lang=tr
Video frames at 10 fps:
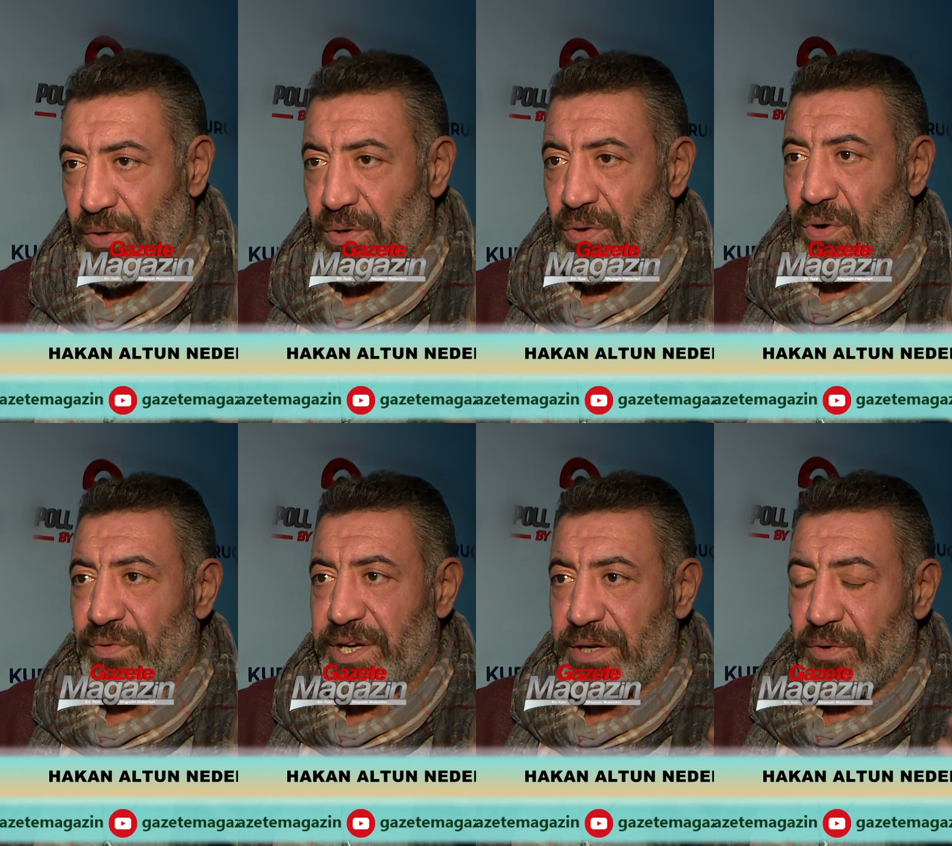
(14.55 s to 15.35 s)
O o,
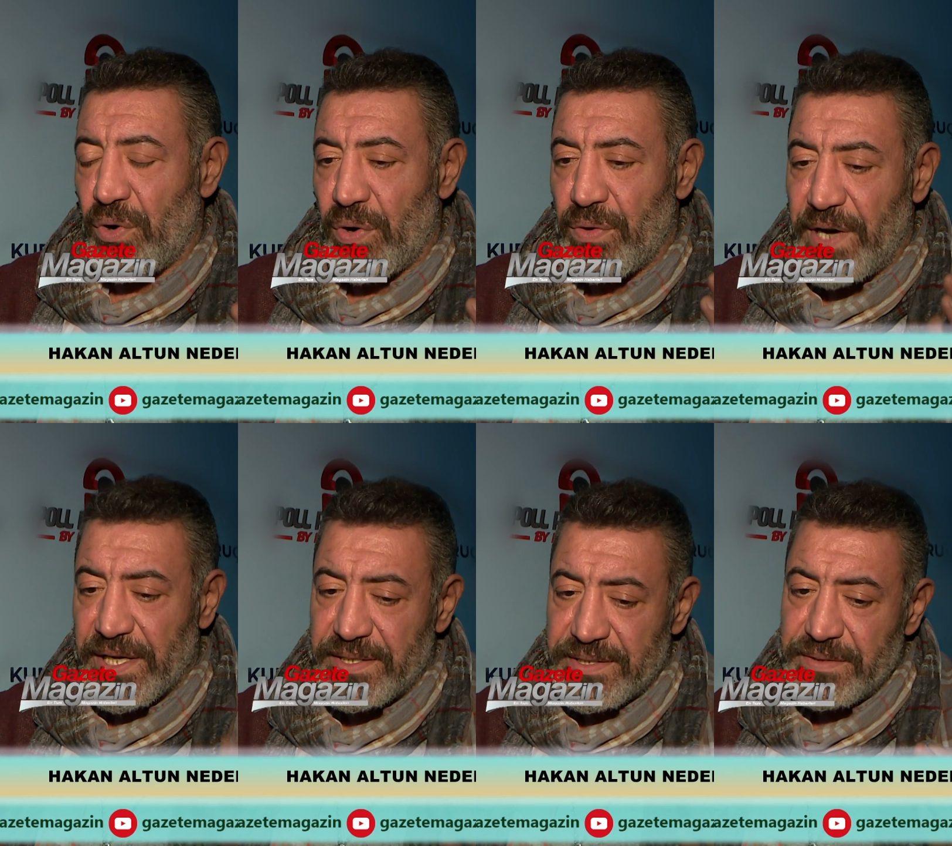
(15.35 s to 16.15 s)
vak, o
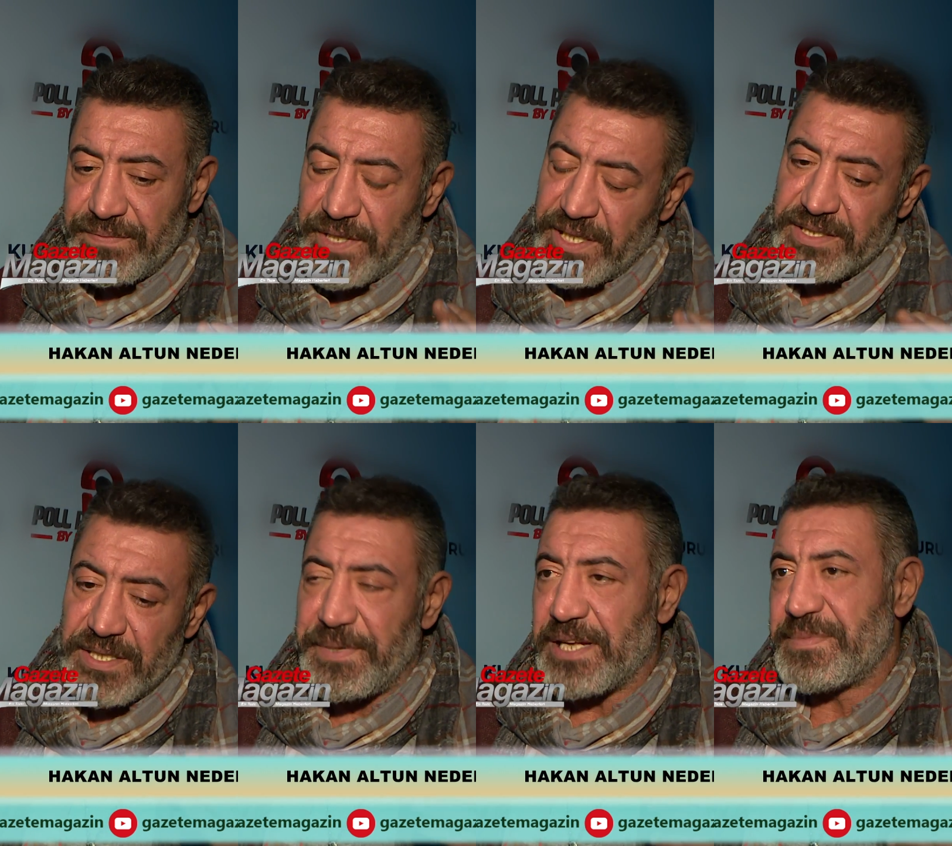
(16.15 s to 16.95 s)
vak,
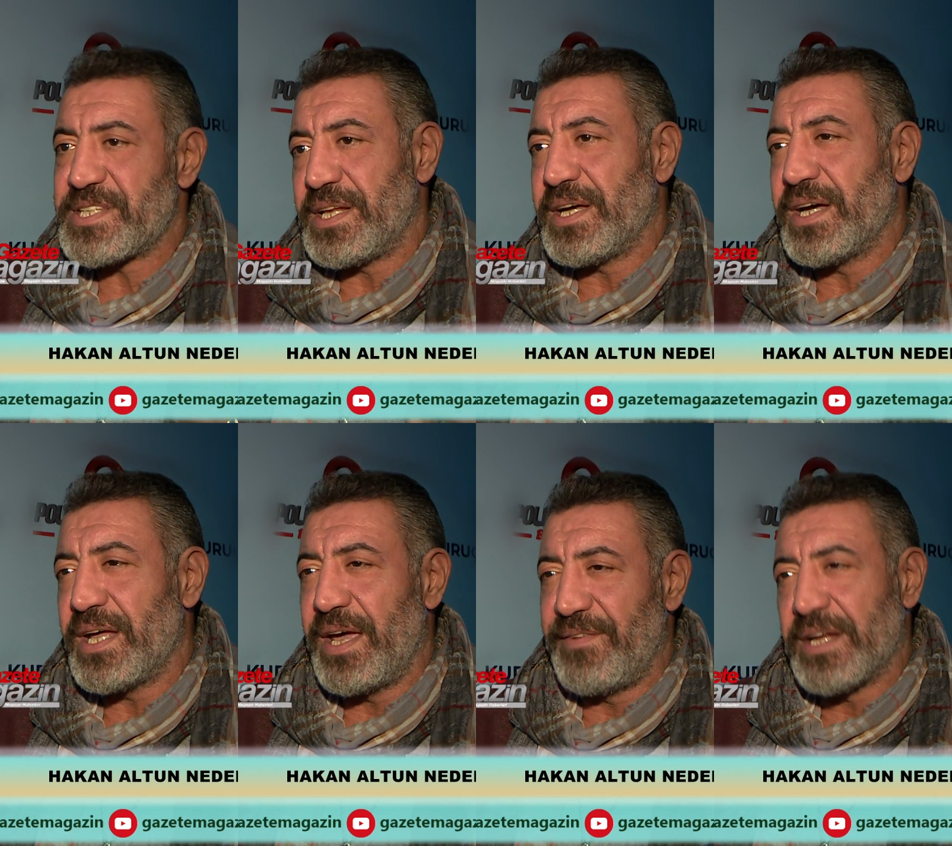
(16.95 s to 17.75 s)
vakitte ben mesela
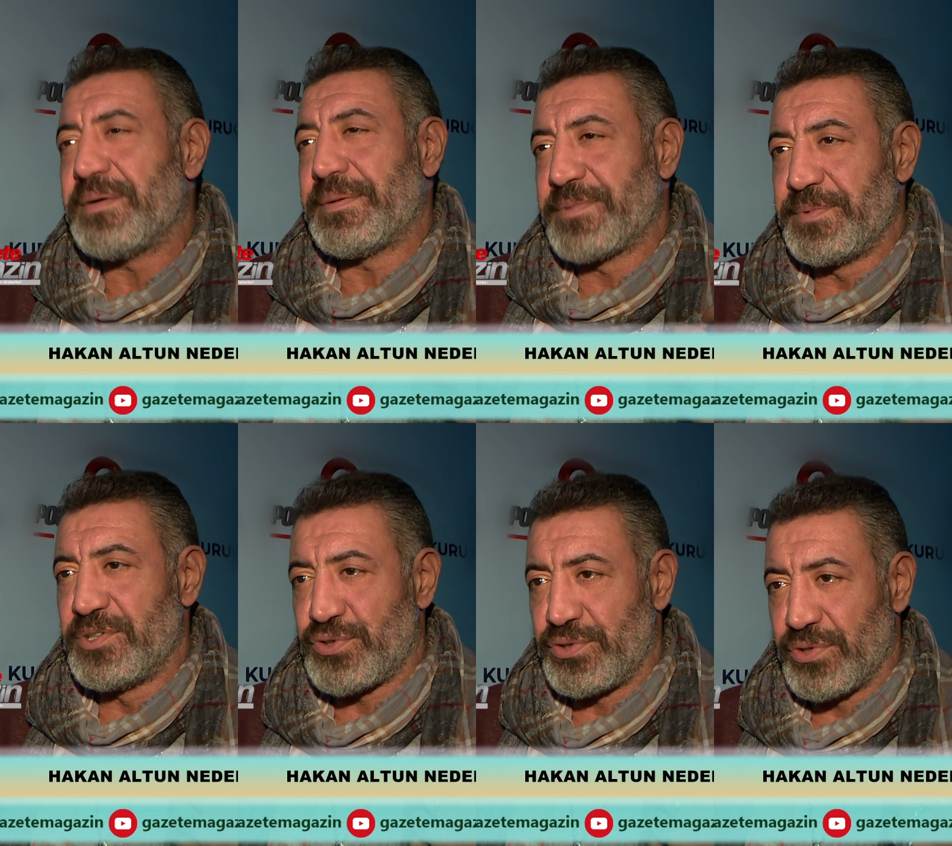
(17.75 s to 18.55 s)
evlenemem gibi
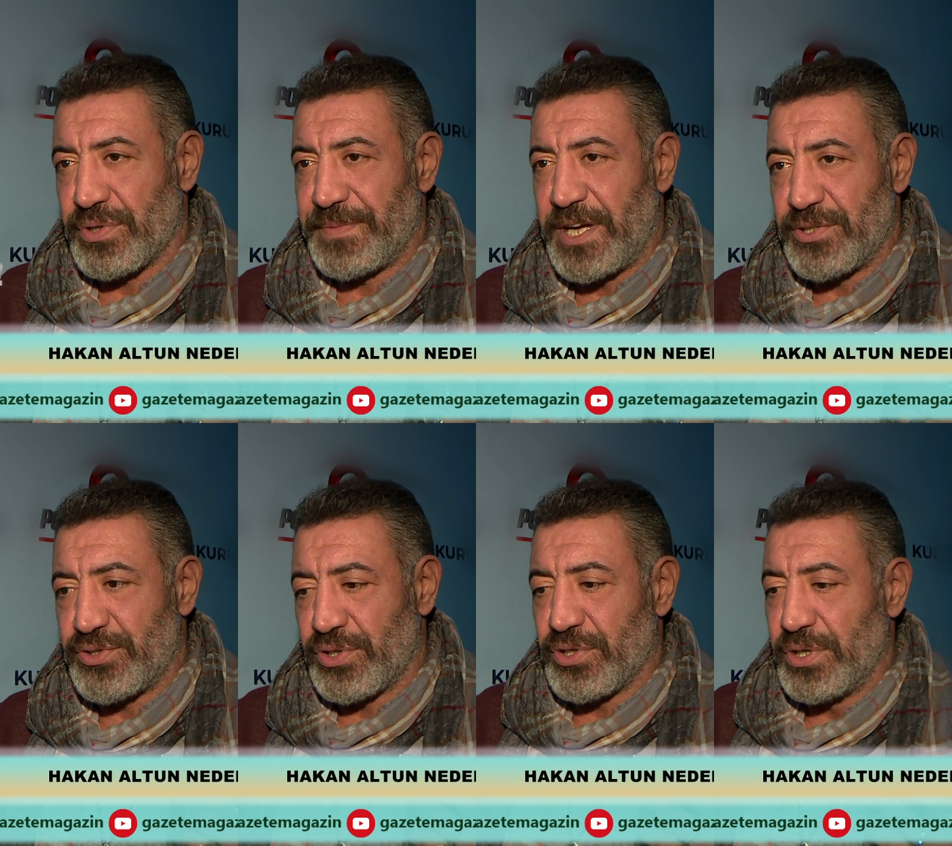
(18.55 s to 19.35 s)
düşünüyorum yani.
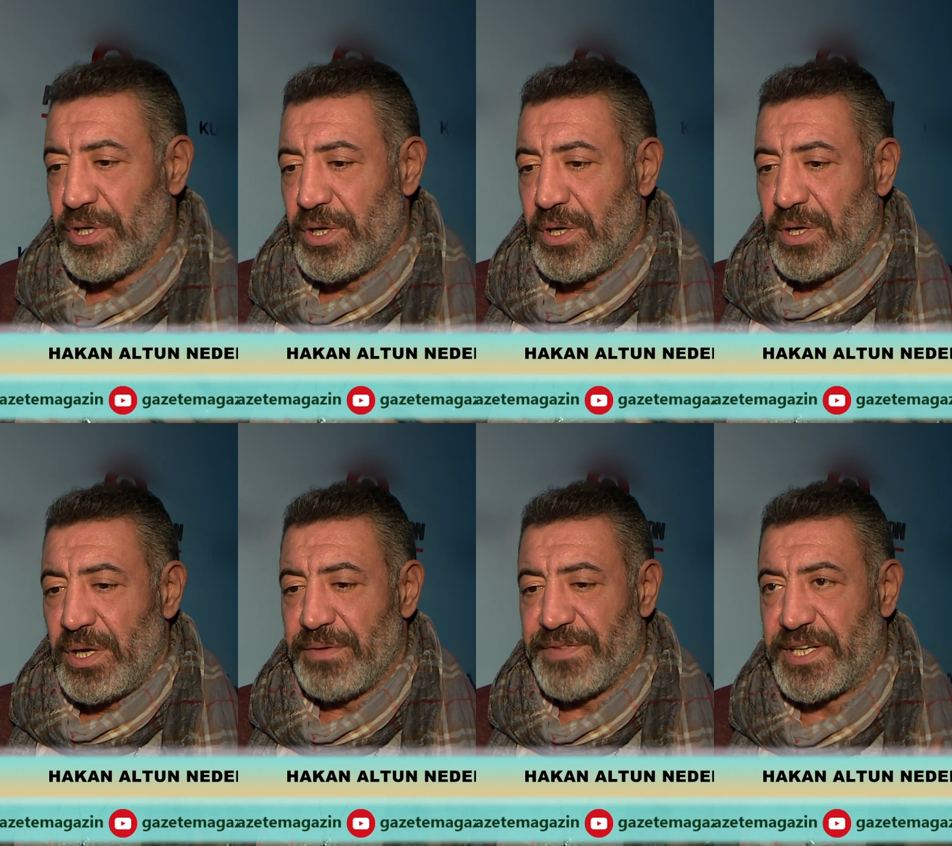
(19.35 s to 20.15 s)
Çünkü
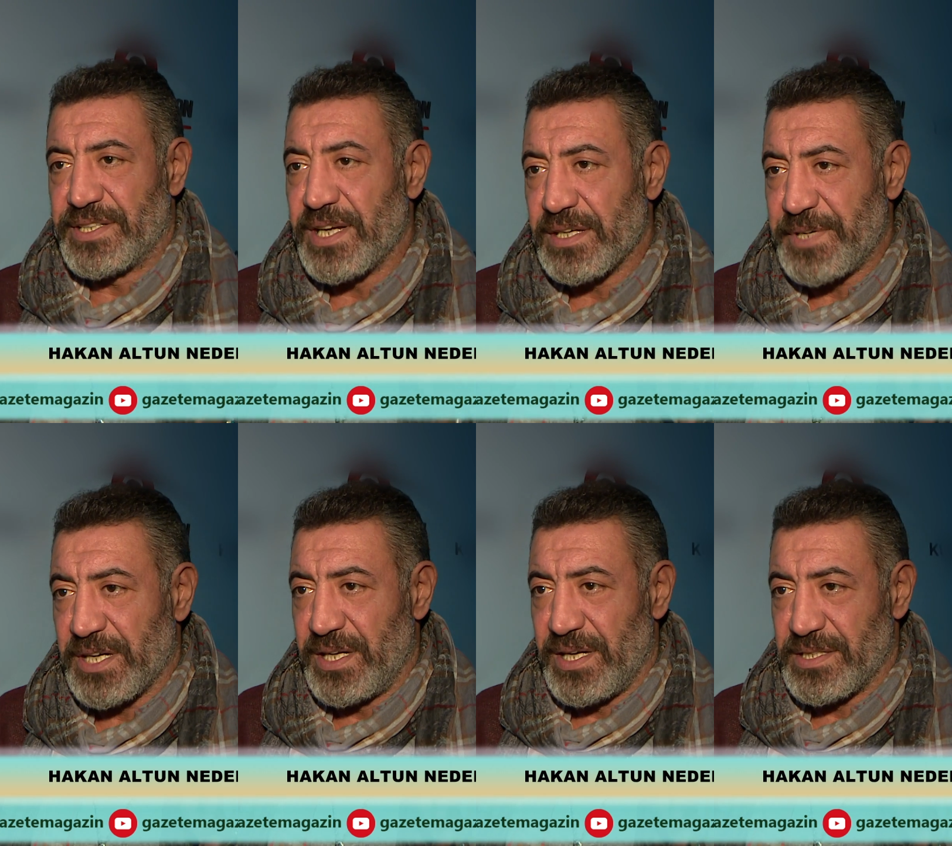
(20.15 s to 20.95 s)
e, vakit
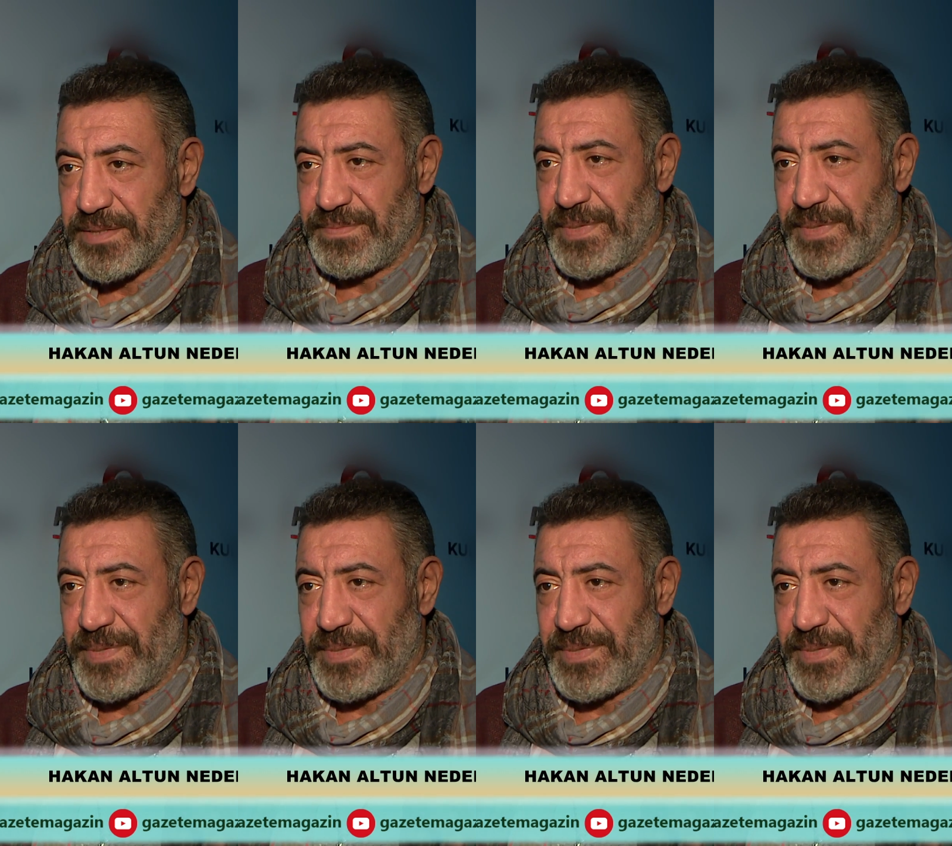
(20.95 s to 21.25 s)
ayırmak lazım.